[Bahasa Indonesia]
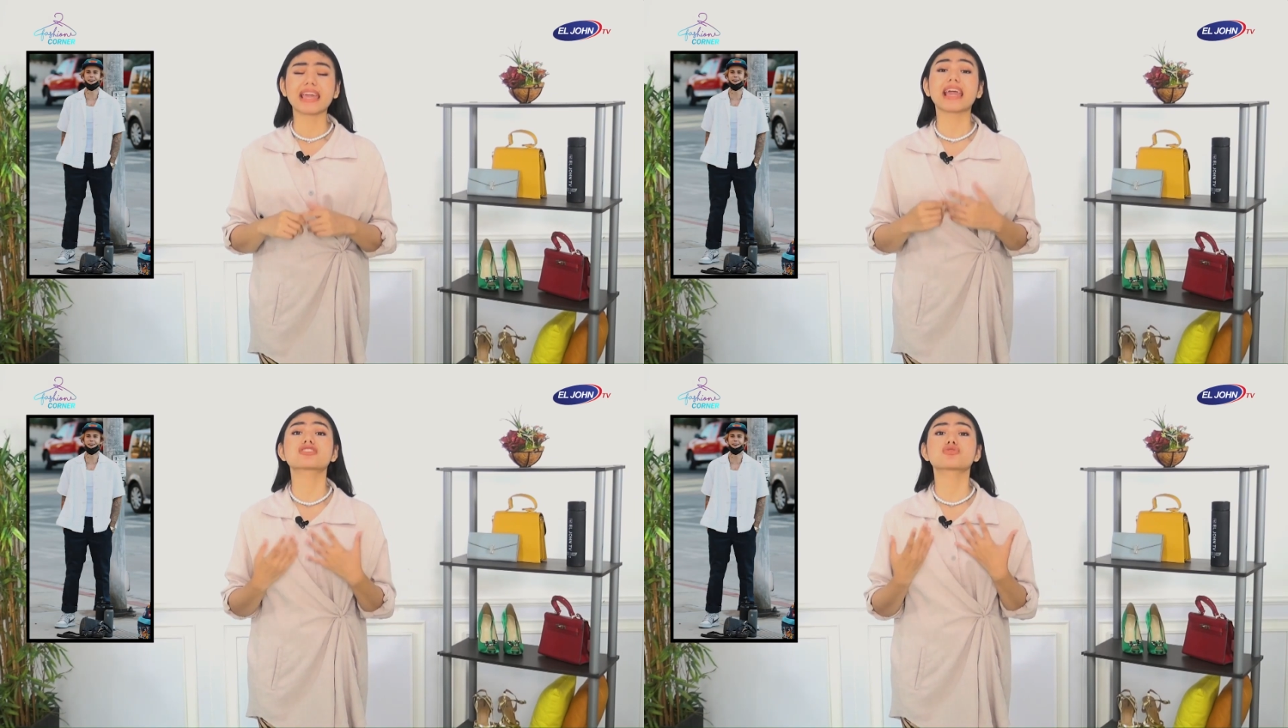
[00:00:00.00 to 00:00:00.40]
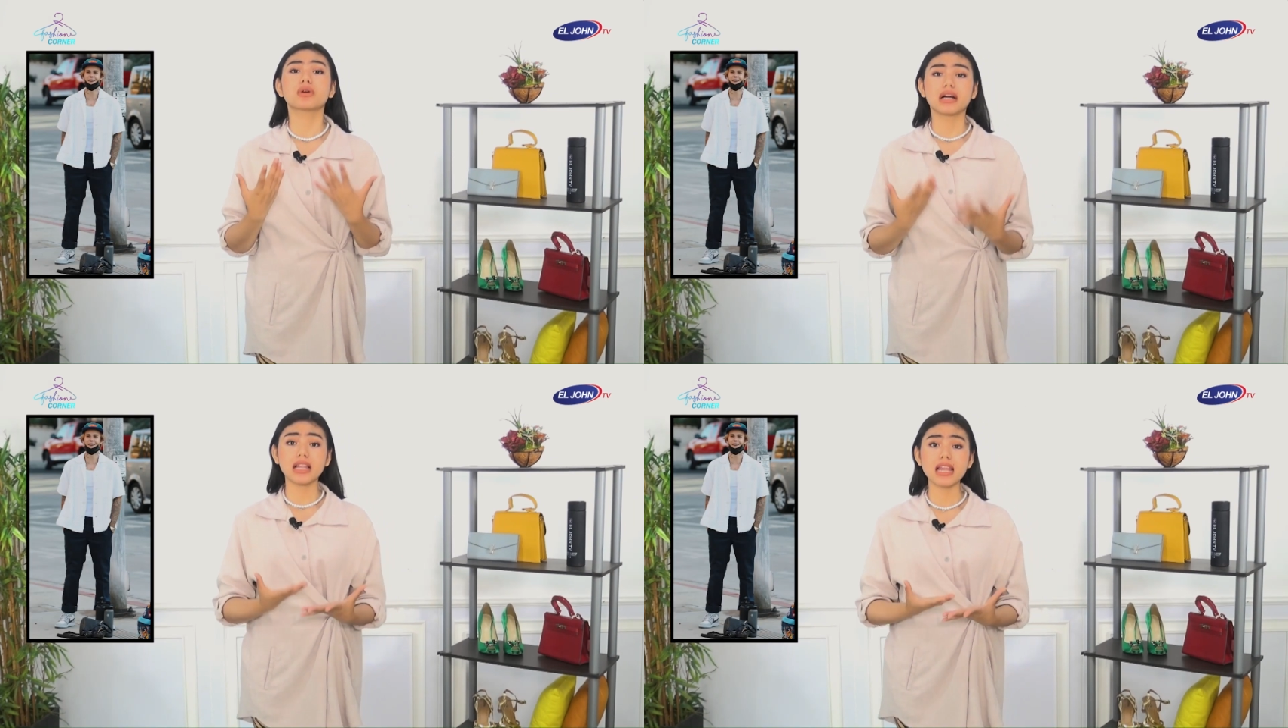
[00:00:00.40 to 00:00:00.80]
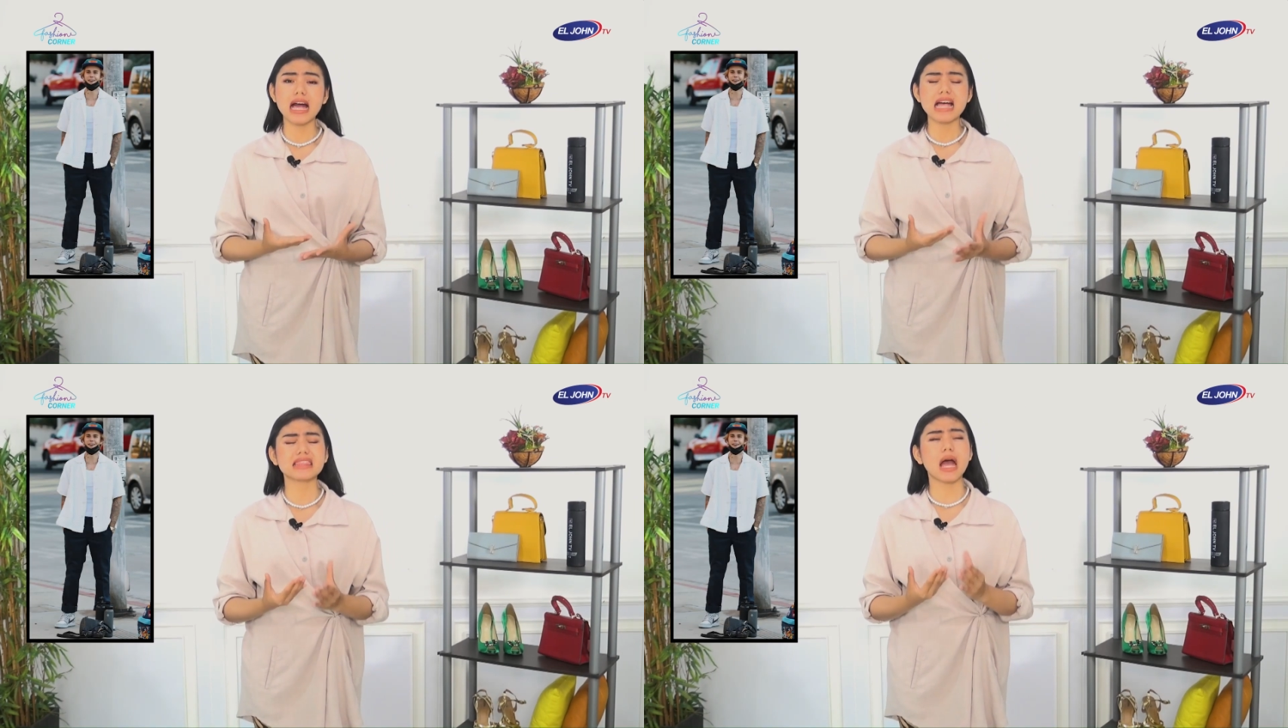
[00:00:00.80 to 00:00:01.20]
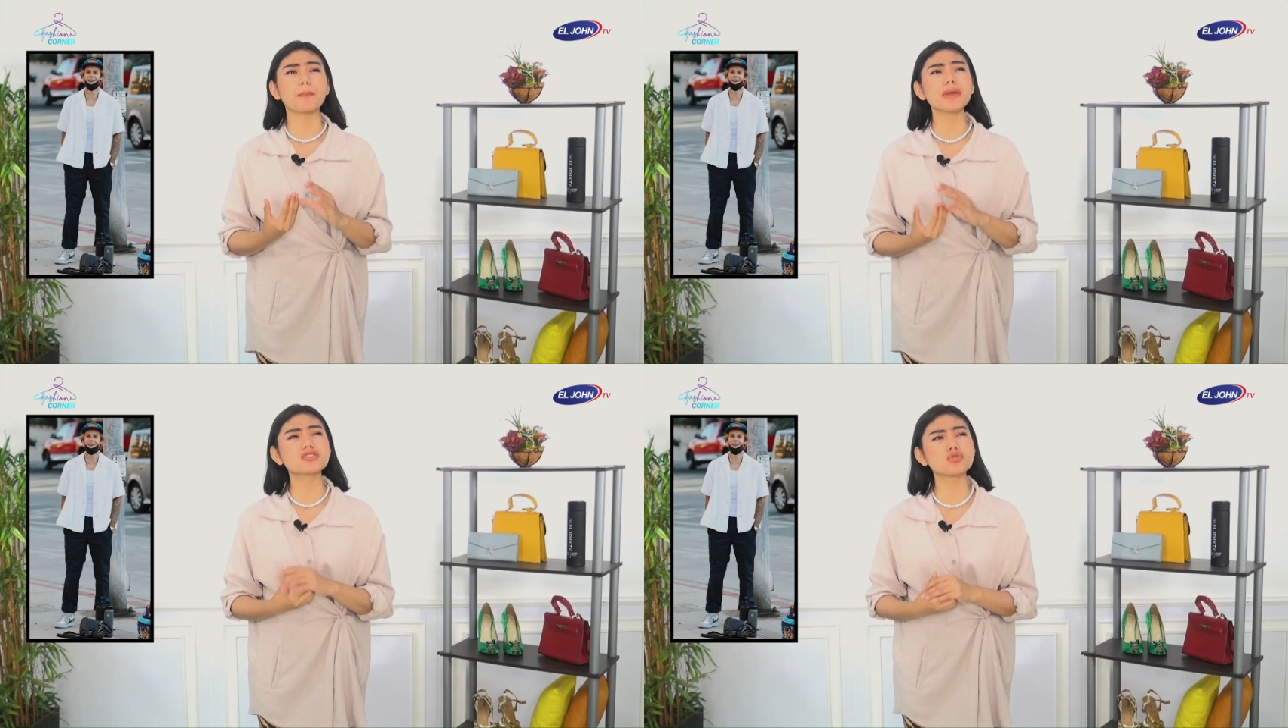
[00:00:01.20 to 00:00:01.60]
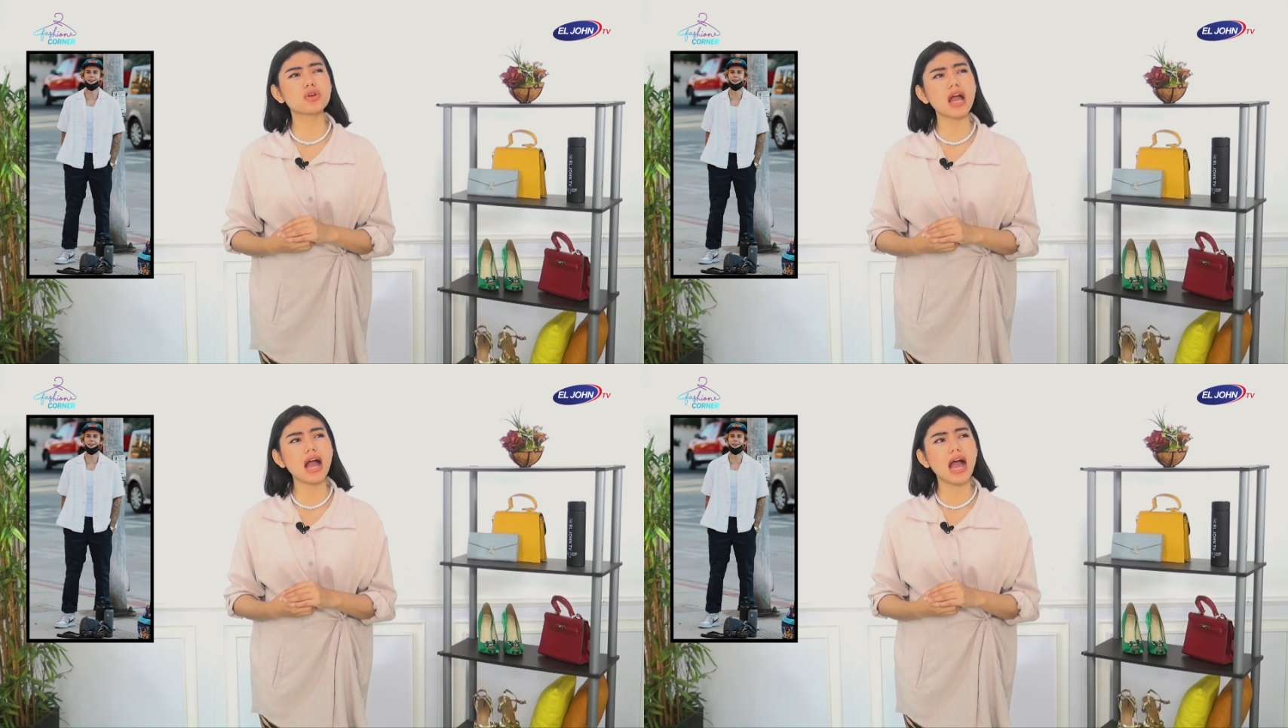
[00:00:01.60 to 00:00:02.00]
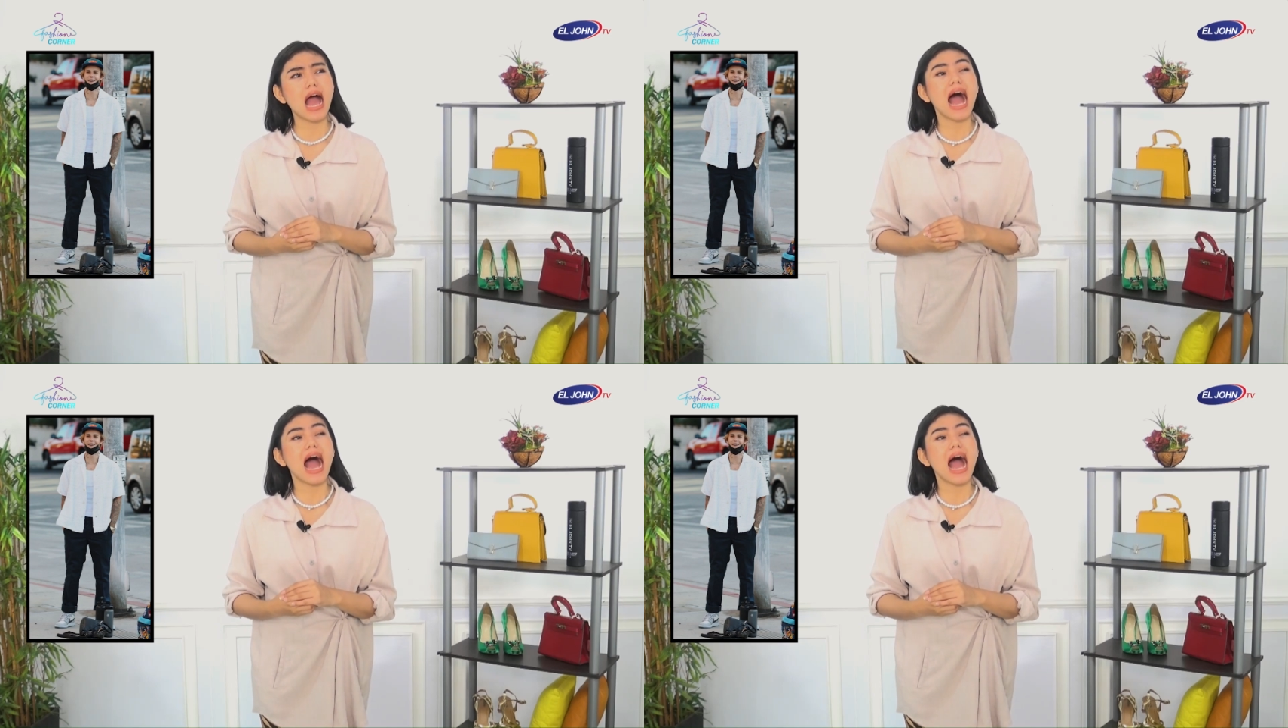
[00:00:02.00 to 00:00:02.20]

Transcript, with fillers: casual tapi juga